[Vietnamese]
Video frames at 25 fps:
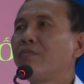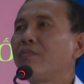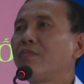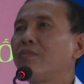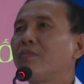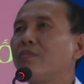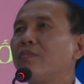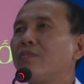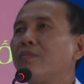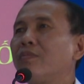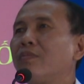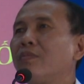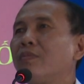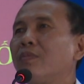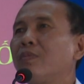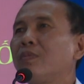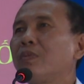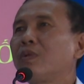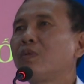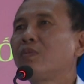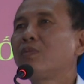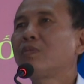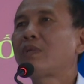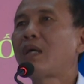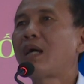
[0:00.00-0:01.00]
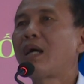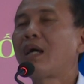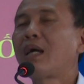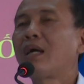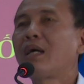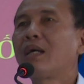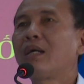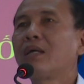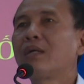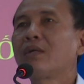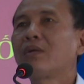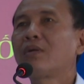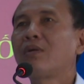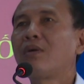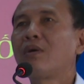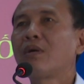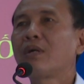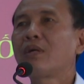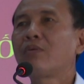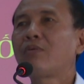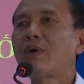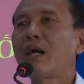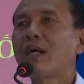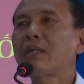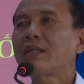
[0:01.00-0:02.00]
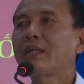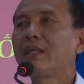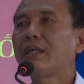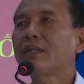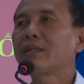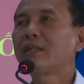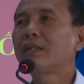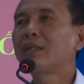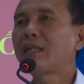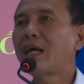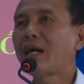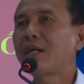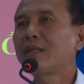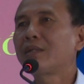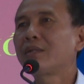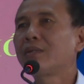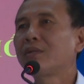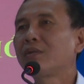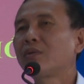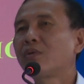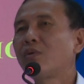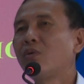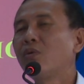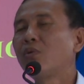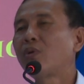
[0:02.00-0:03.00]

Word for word: đồng chí Lê Trọng Hoàng, Phó Bí thư Thường trực Huyện ủy khẳng định,